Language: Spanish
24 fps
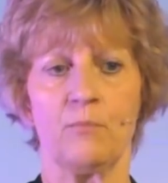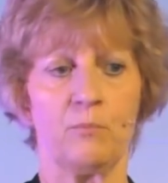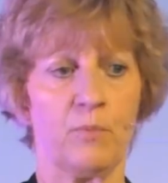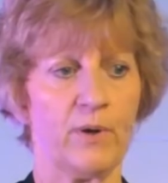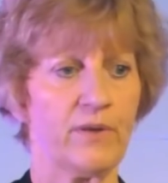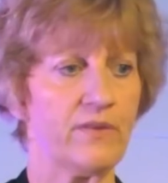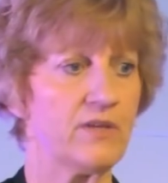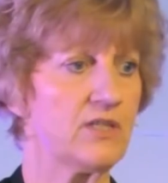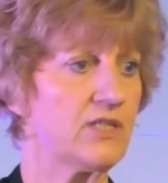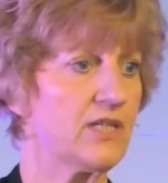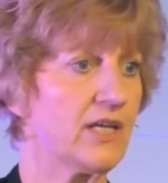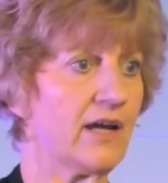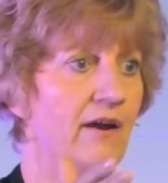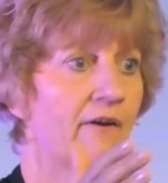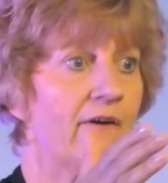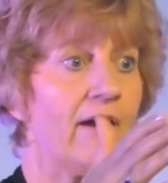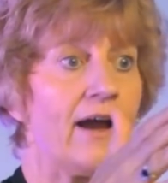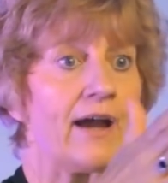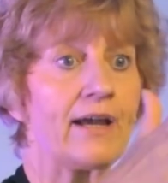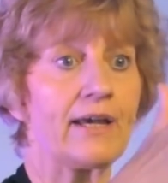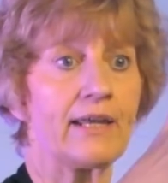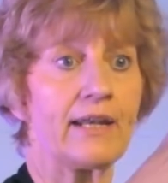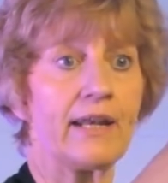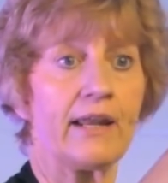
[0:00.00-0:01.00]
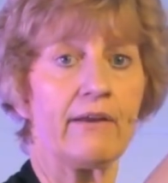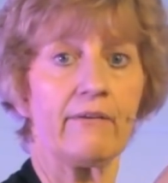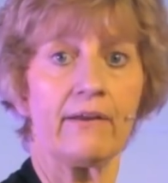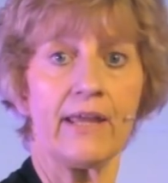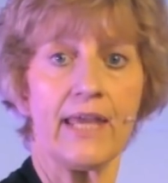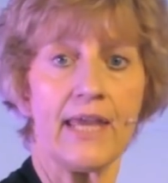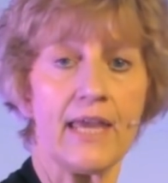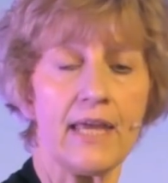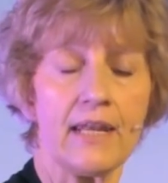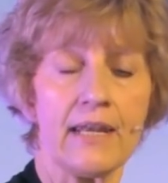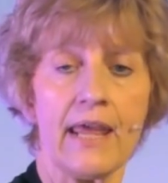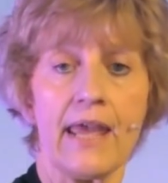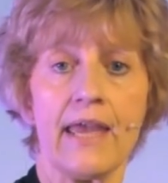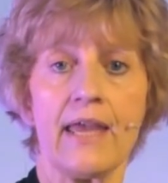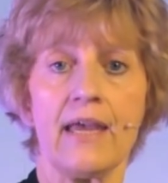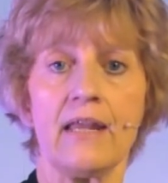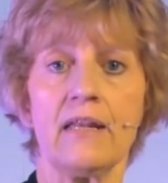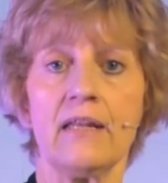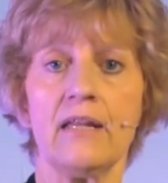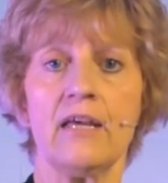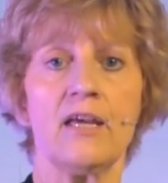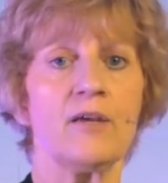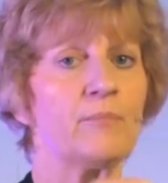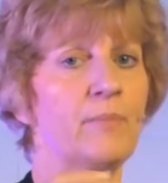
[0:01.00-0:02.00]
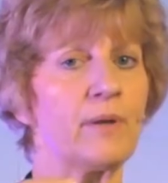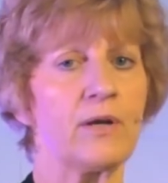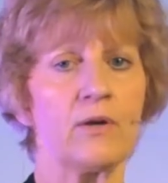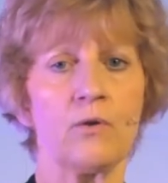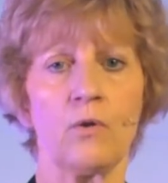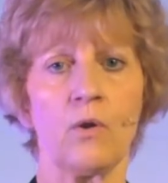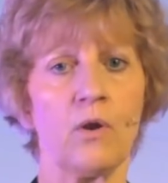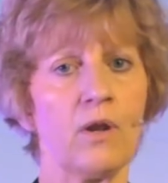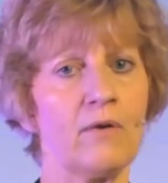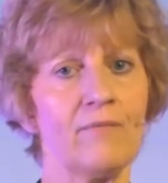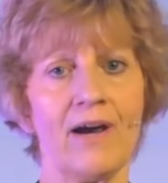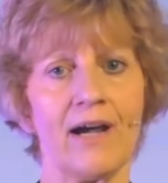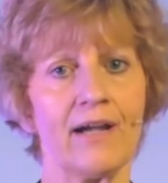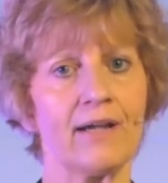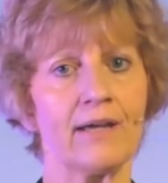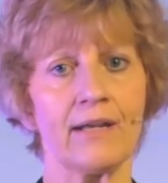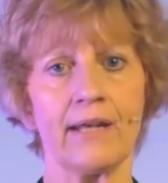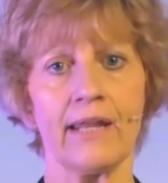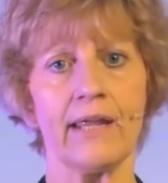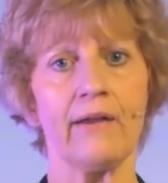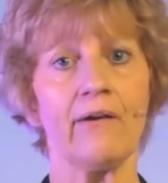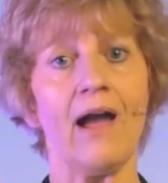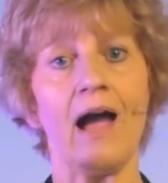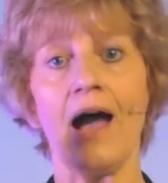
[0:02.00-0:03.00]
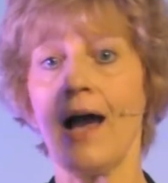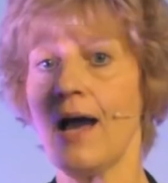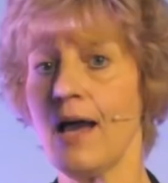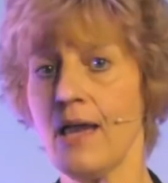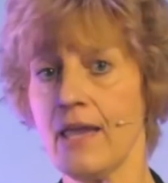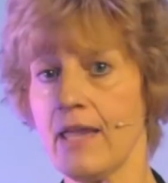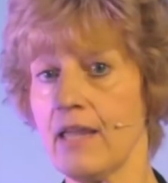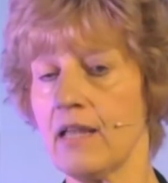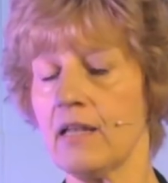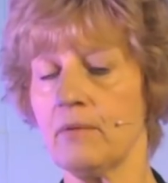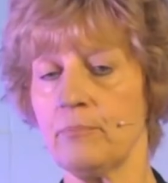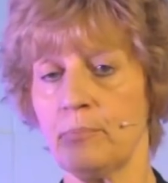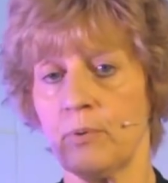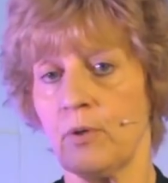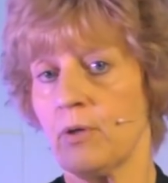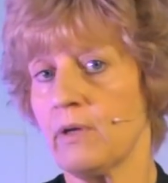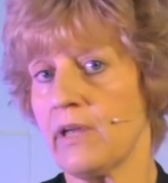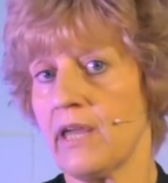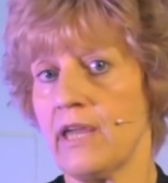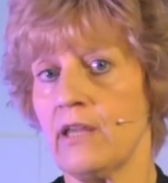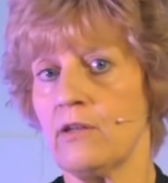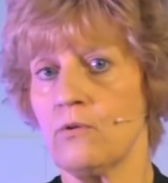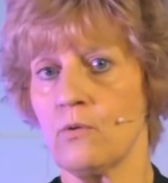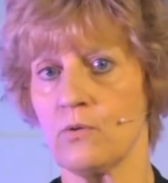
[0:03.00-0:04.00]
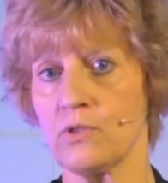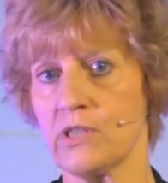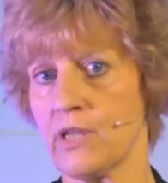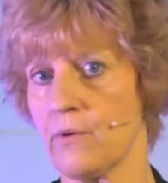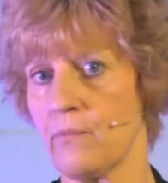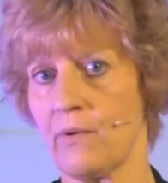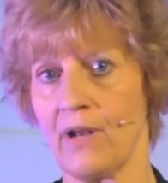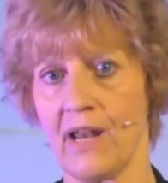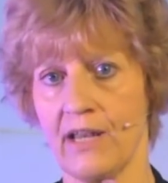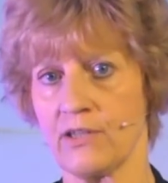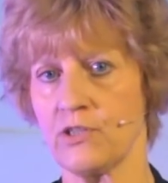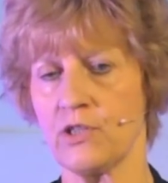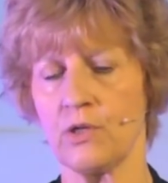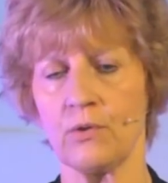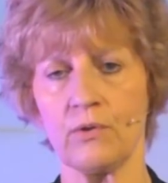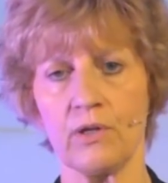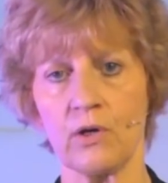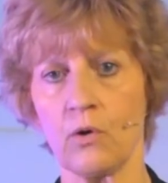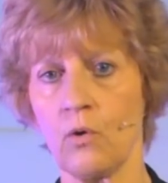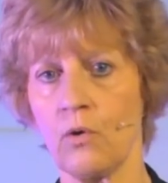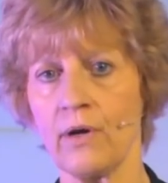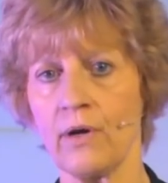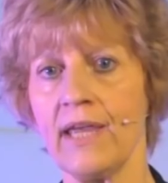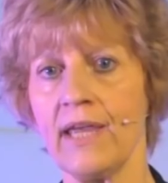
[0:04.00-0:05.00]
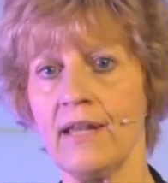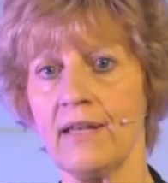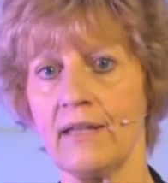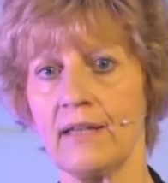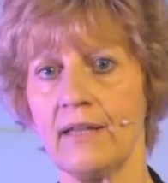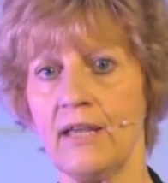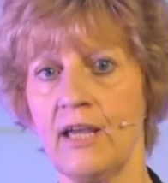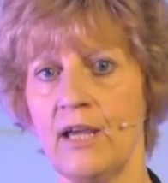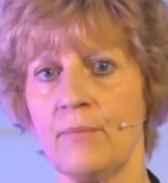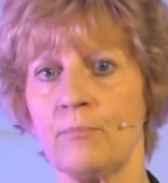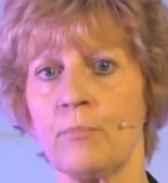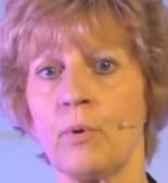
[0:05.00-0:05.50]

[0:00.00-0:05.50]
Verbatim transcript: Puede llegar a creer en Él, pero no le va a creer a Él porque no se relaciona Él.